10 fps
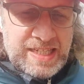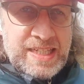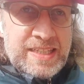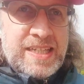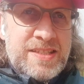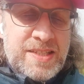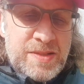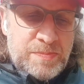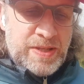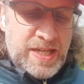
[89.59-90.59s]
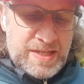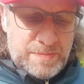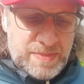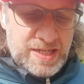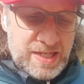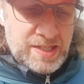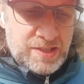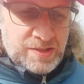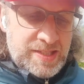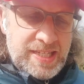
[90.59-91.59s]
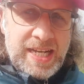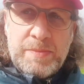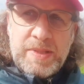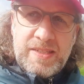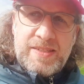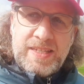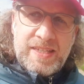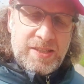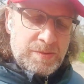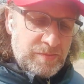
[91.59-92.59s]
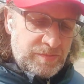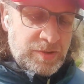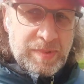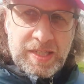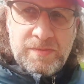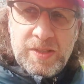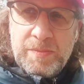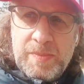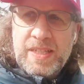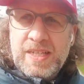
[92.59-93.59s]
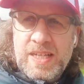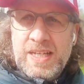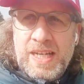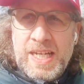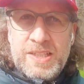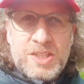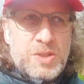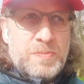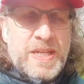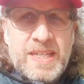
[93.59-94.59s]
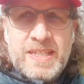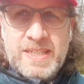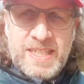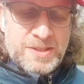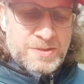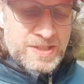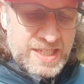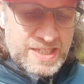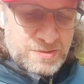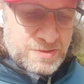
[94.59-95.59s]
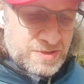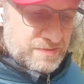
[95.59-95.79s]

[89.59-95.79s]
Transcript: dass es beim Sozialministerium von Baden-Württemberg eine Sperrerklärung einholen